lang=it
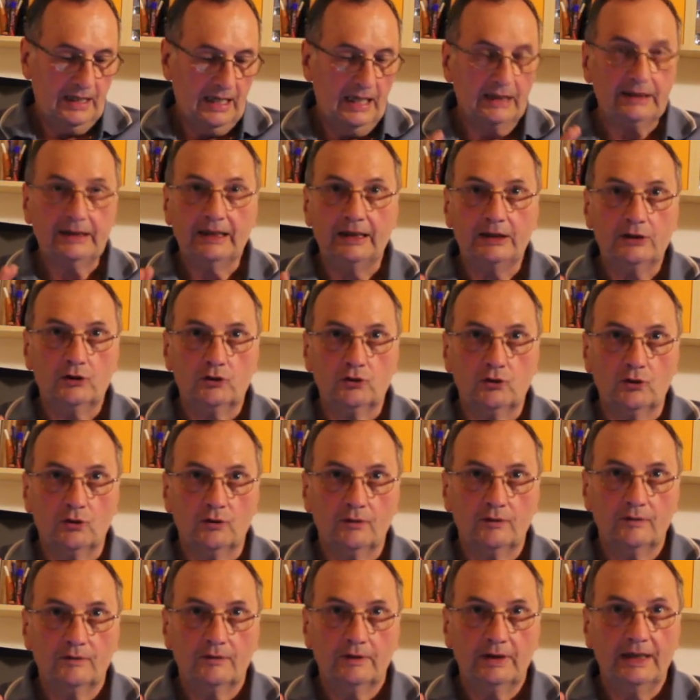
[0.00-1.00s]
ha
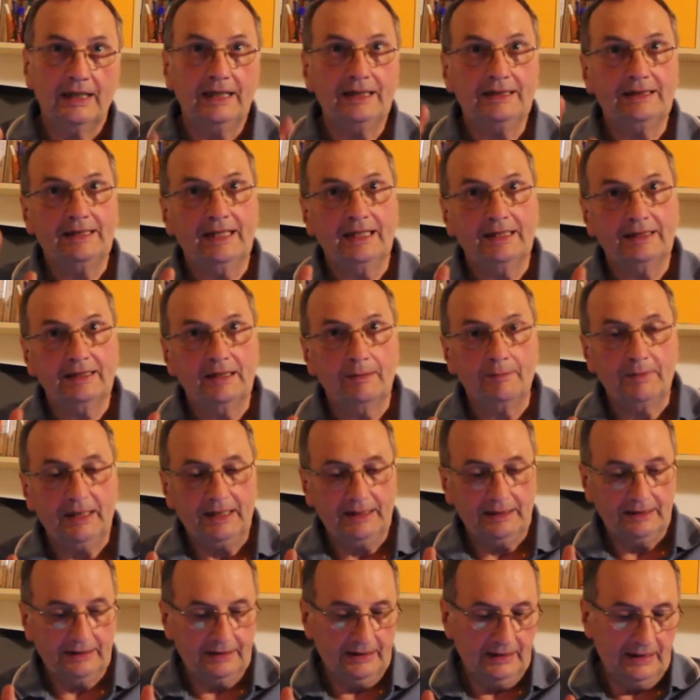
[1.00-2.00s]
detto
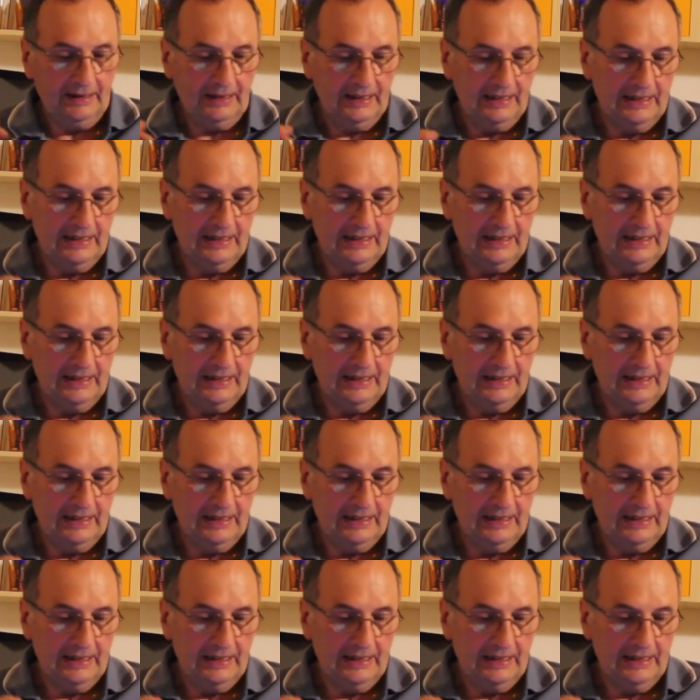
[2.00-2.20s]
eternamente.